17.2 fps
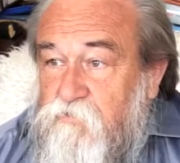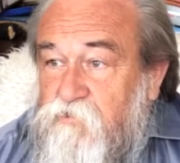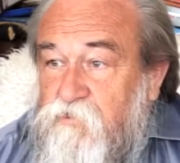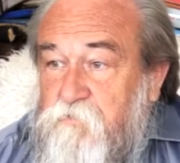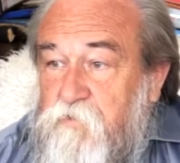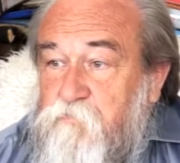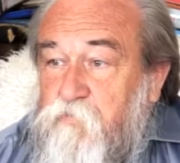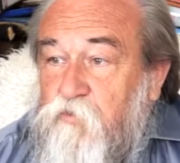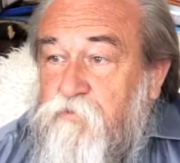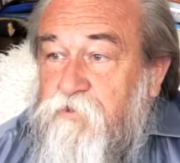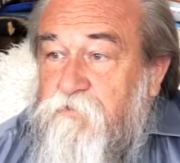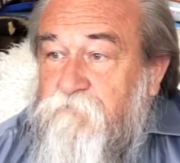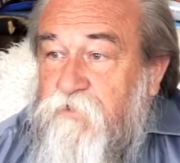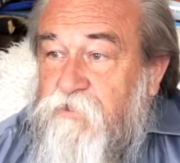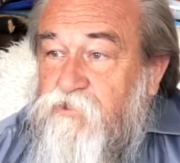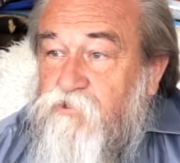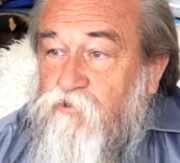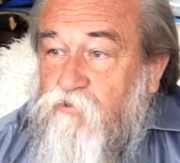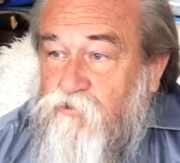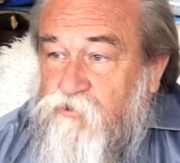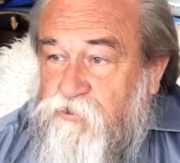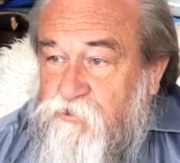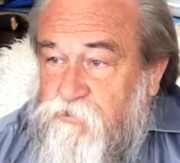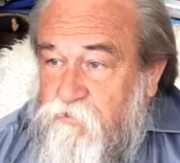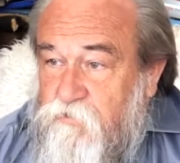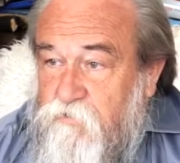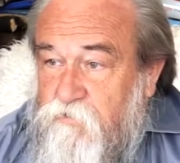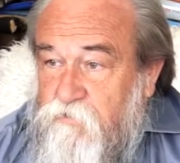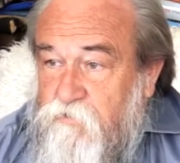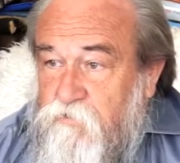żeby pokrywać koszty,